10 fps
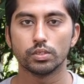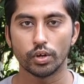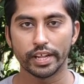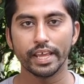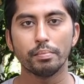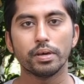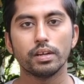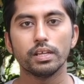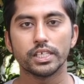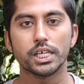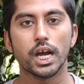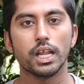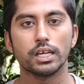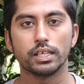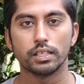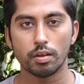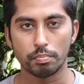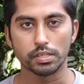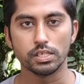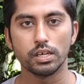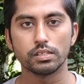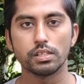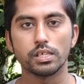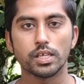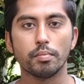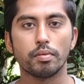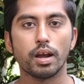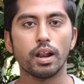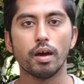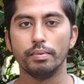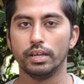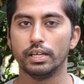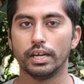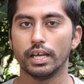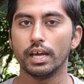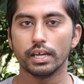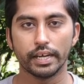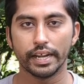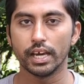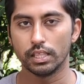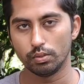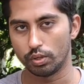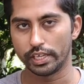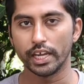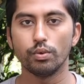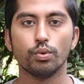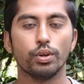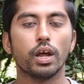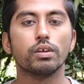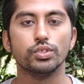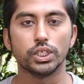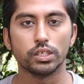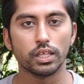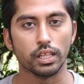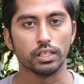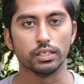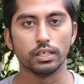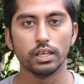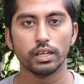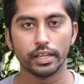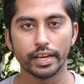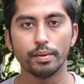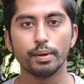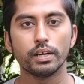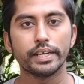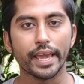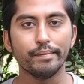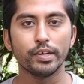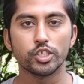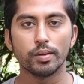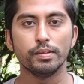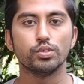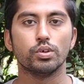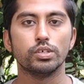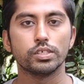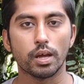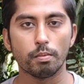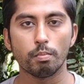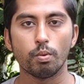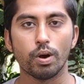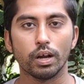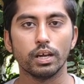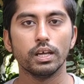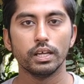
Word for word: ஸோ நிறைய பேர் இன்றைய காலகட்டத்தில் பசி எடுத்து தான் சாப்பிட்றாங்களா அப்படின்னு கேட்டால் கிடையாது ஒரு கேள்விக்குறியான விஷயம் தான் அது நிறைய பேர் டைம் ஆச்சு அப்படின்னு சொல்லிட்டு சாப்பிட போவாங்க